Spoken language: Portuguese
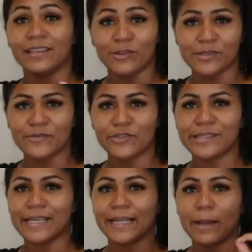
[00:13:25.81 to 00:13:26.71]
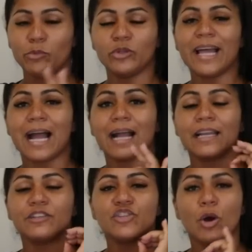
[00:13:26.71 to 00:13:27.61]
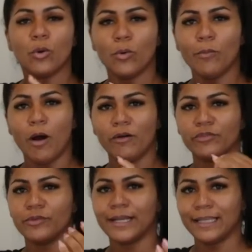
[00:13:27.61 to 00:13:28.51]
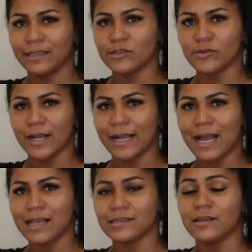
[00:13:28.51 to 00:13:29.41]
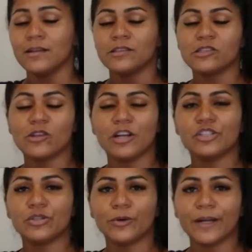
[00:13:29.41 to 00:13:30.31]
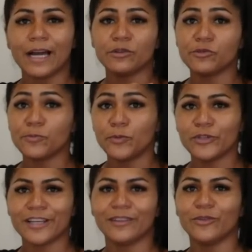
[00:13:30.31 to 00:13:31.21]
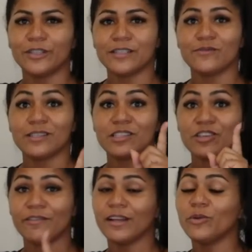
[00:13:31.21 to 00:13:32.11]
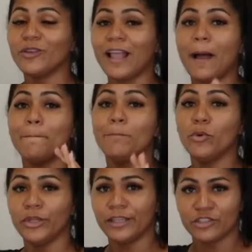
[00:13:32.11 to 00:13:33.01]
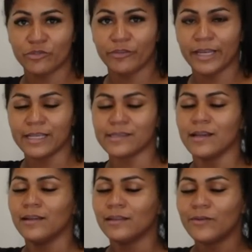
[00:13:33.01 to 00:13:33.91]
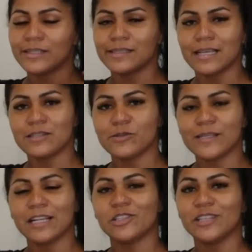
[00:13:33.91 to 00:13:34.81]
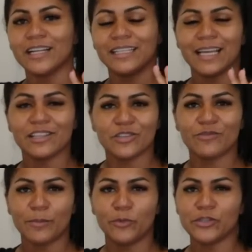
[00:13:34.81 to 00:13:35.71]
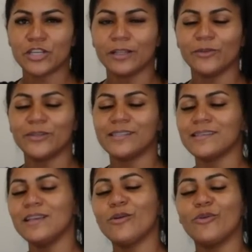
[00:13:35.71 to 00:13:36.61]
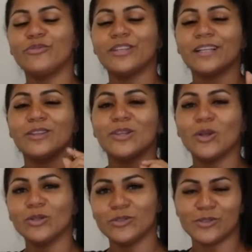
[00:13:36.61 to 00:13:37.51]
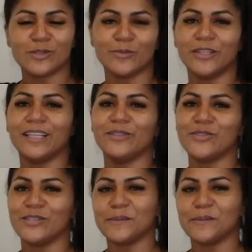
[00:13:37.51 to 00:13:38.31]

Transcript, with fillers: Então, se você quer mudar a cara de algum móvel aí na sua casa, só de trocar os puxadores você já vai notar muita diferença. Então, acesse o site da Criativa Puxadores e confira todos os modelos